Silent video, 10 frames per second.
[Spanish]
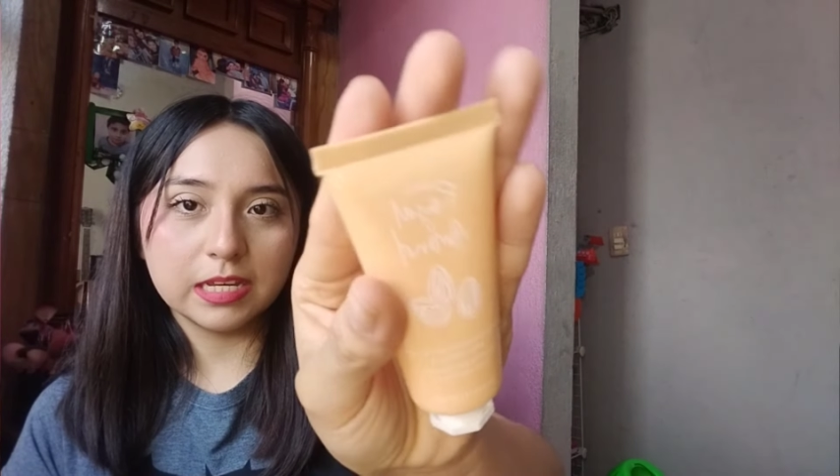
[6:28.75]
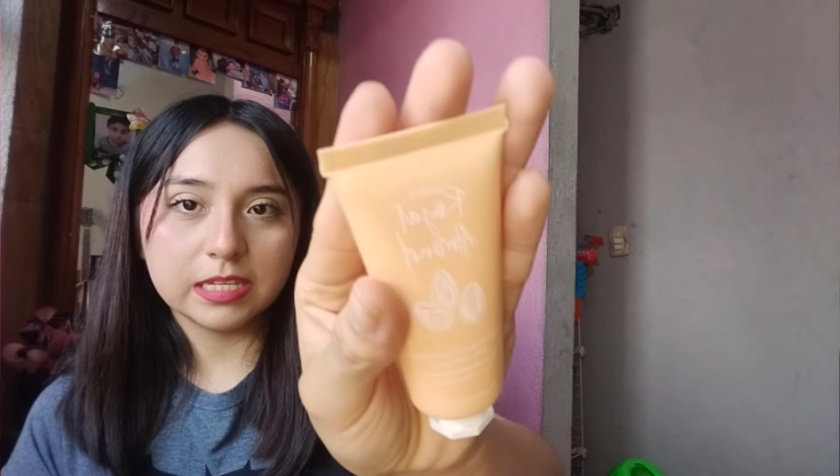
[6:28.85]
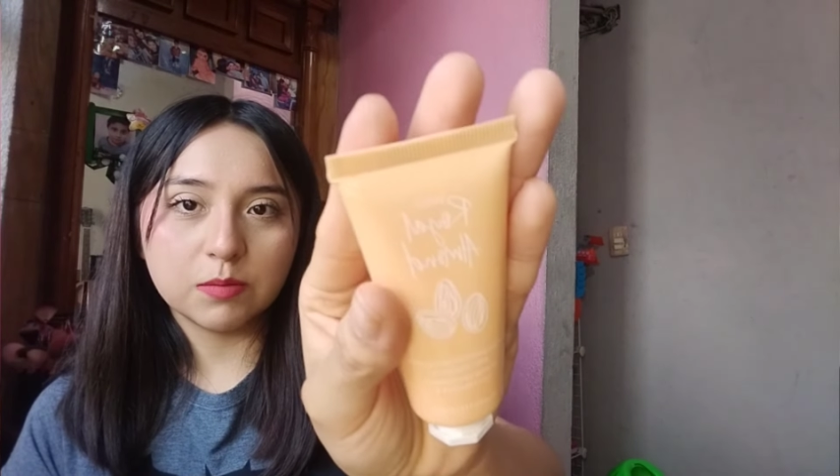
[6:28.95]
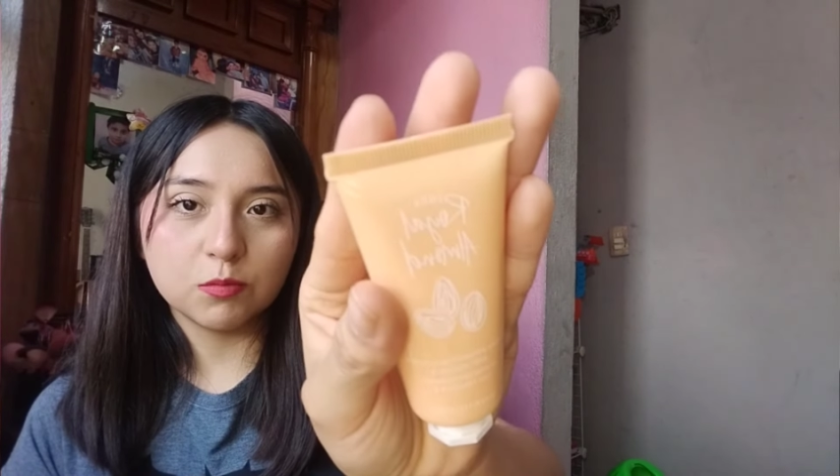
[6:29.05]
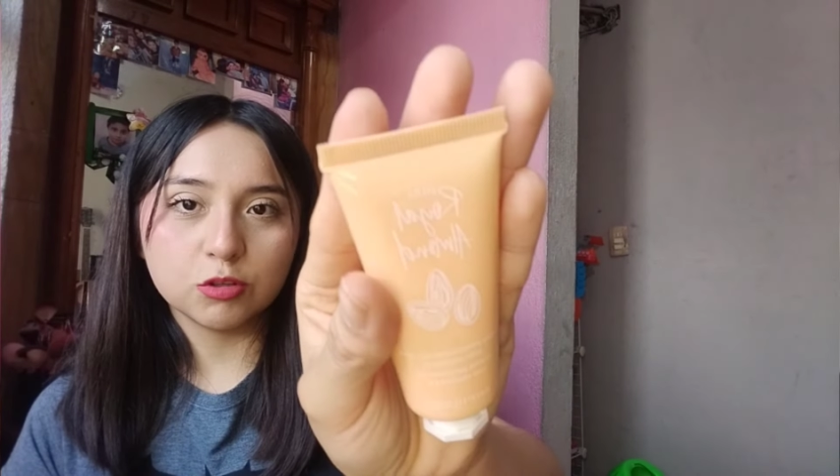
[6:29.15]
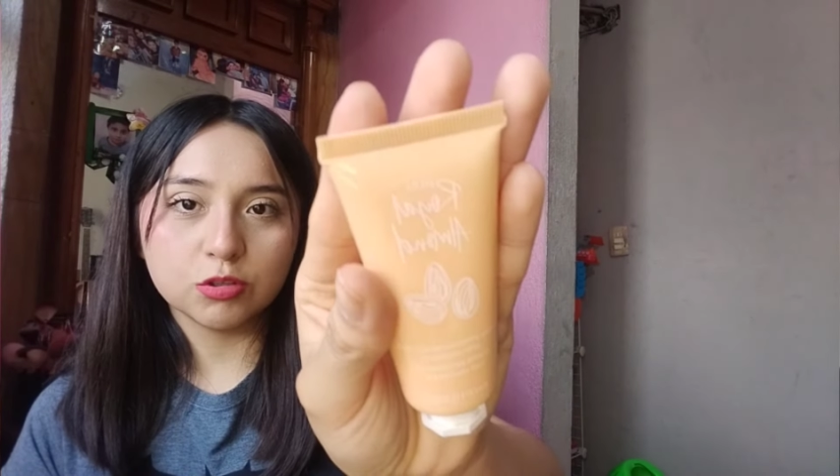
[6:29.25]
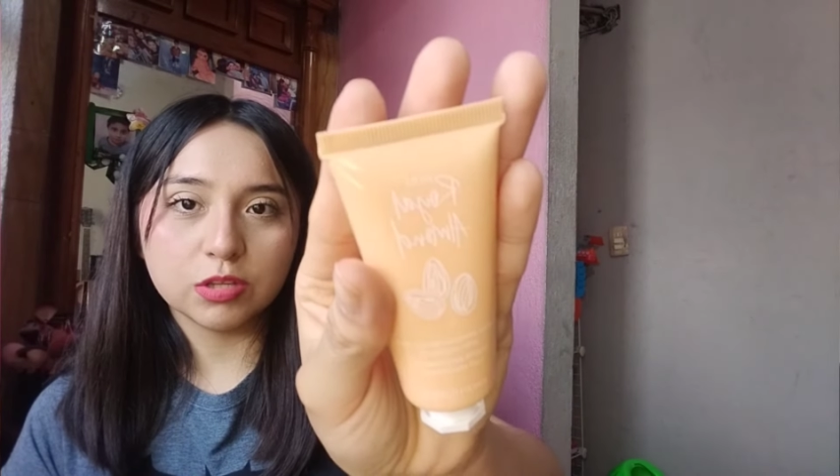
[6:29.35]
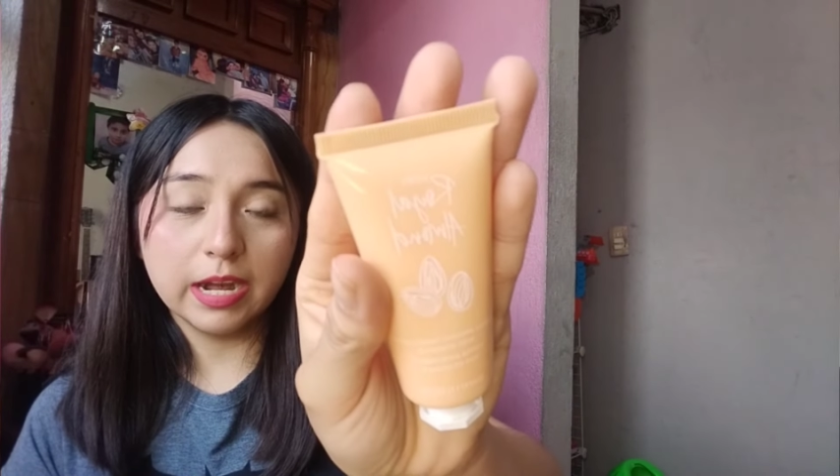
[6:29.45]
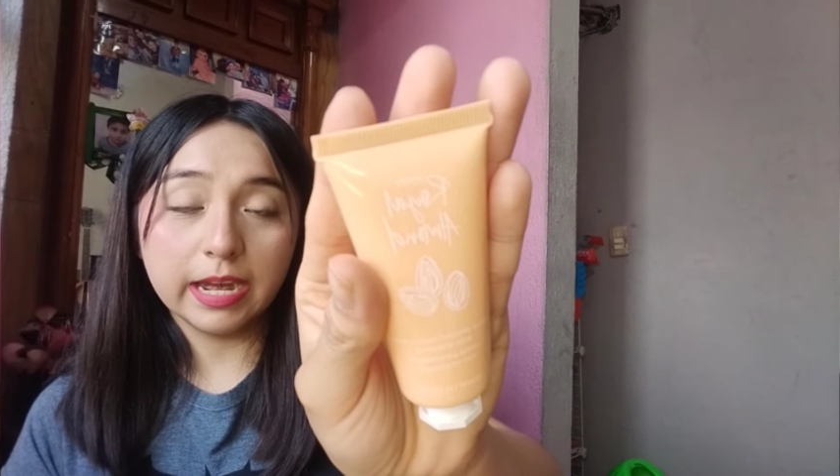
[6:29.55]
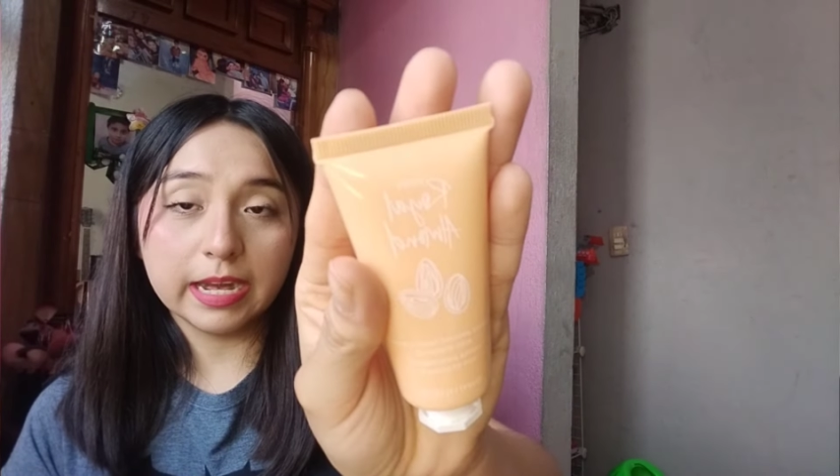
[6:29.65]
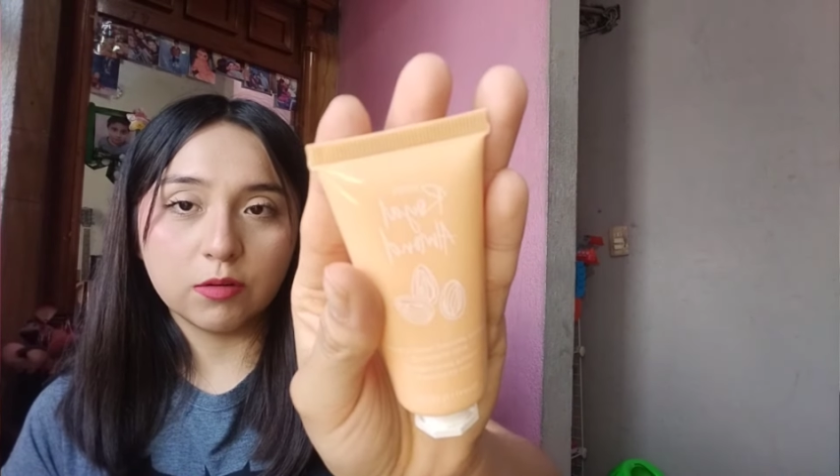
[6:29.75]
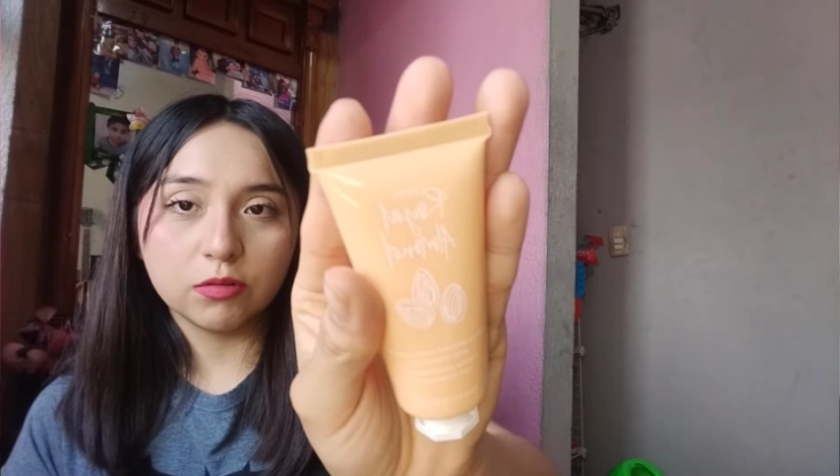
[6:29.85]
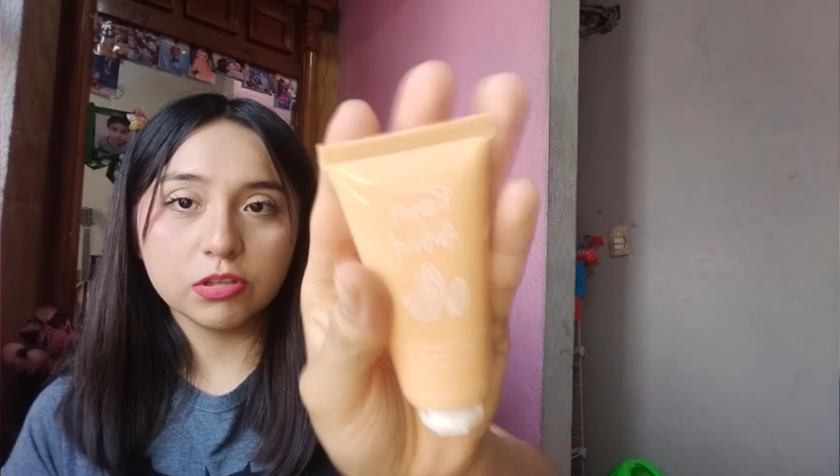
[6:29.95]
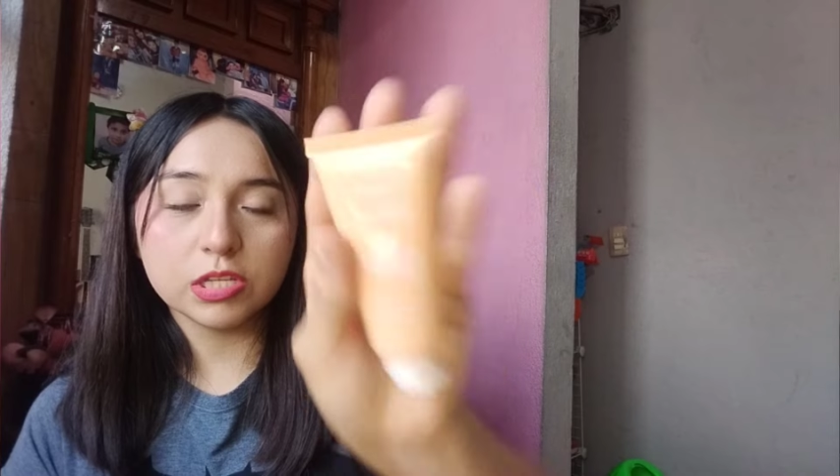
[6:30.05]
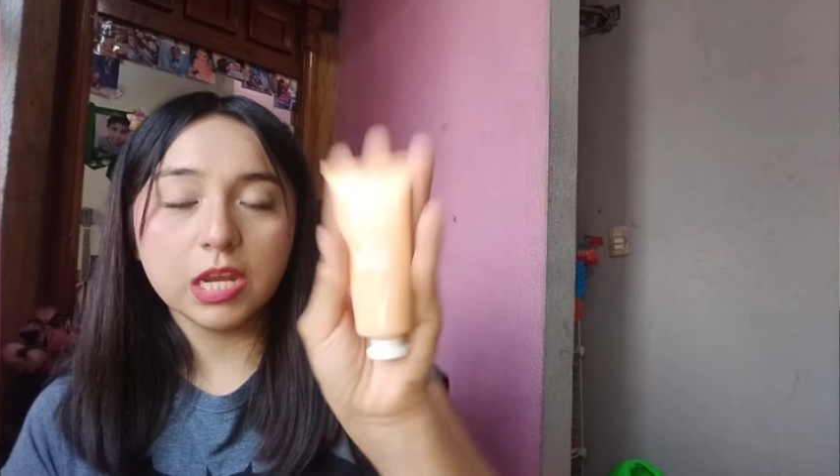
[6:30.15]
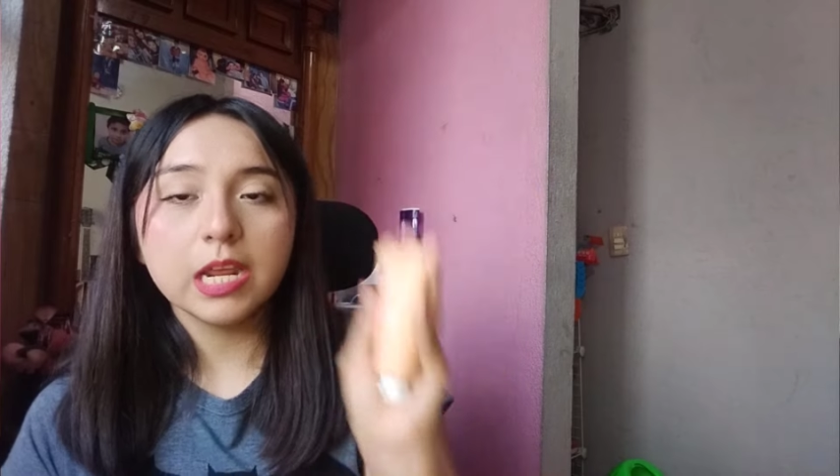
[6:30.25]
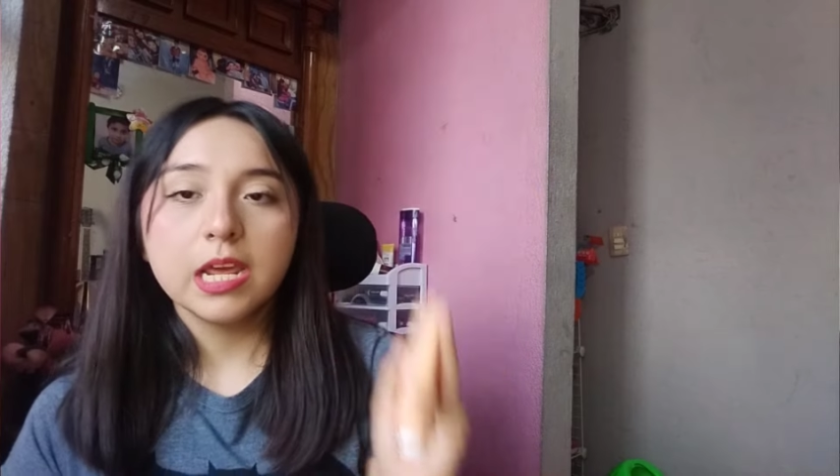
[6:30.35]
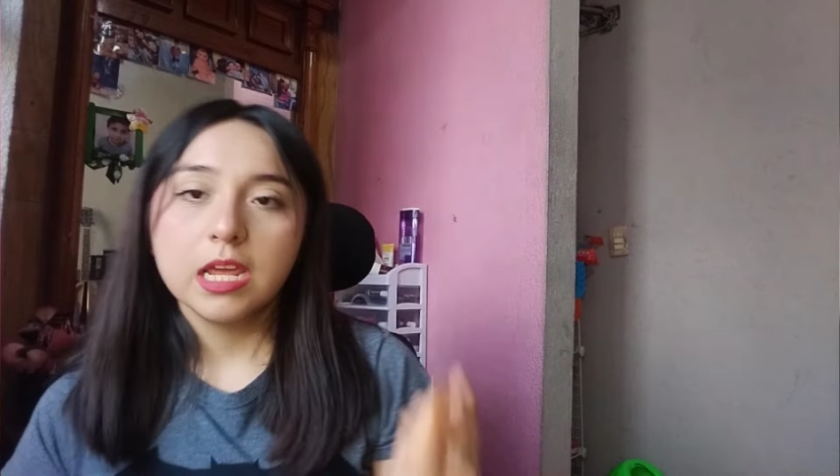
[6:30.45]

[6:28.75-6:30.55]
que ya muchos reconocen.